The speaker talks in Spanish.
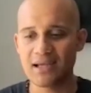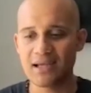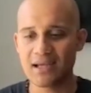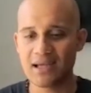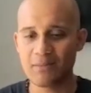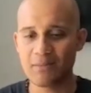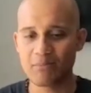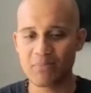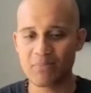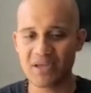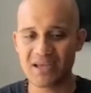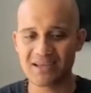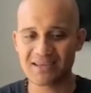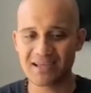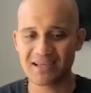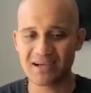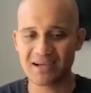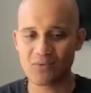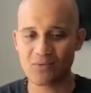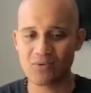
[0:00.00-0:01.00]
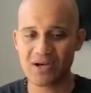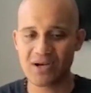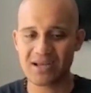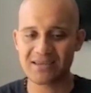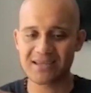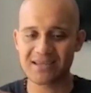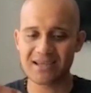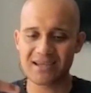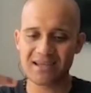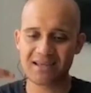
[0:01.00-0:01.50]
empieza una
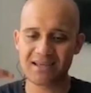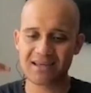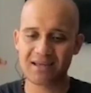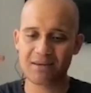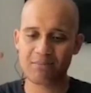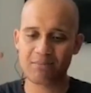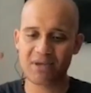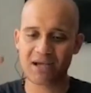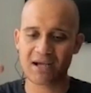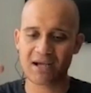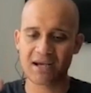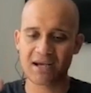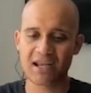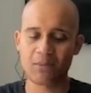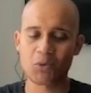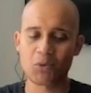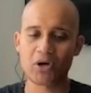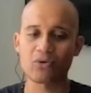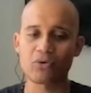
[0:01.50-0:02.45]
serie de mecanismos